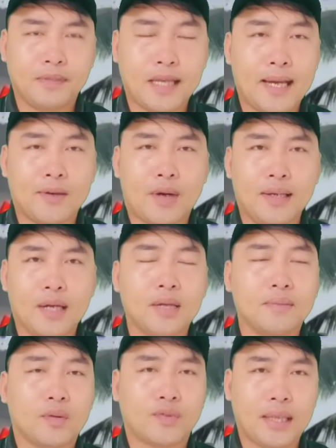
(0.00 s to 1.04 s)
dài khoảng
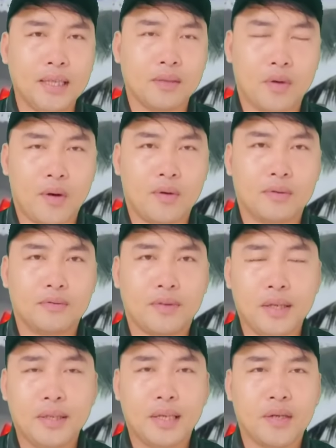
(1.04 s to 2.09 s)
hơn một tiếng đồng hồ
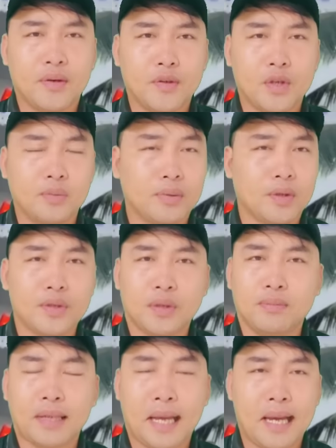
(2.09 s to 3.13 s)
với những cái nội dung nói
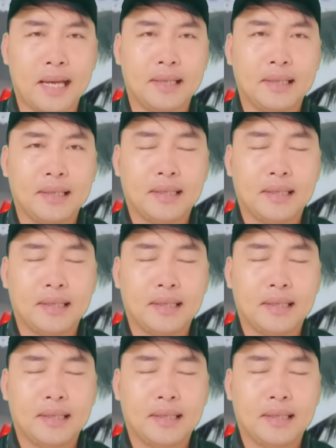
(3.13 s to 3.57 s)
chung là